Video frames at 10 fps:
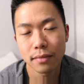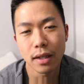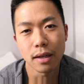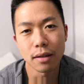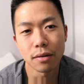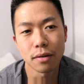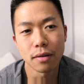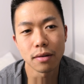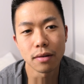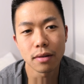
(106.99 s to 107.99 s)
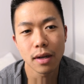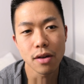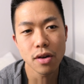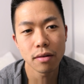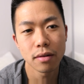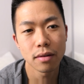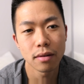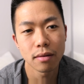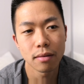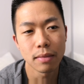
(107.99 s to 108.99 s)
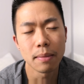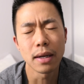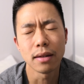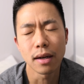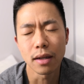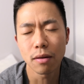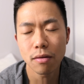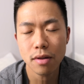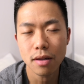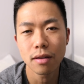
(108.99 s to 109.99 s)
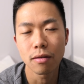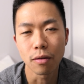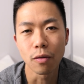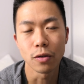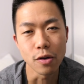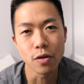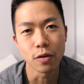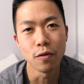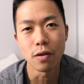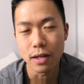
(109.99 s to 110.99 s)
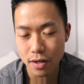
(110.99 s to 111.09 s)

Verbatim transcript: あのカジュアルまあまあだから日本人のことにちょっとフォーカス